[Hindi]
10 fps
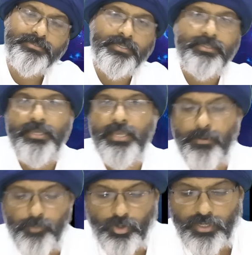कर सकते हैं
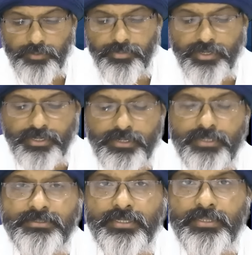आप ऑनलाइन भी अटेंड
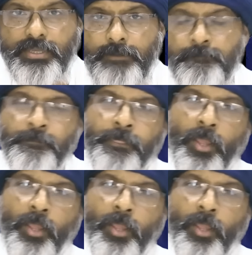कर सकते हैं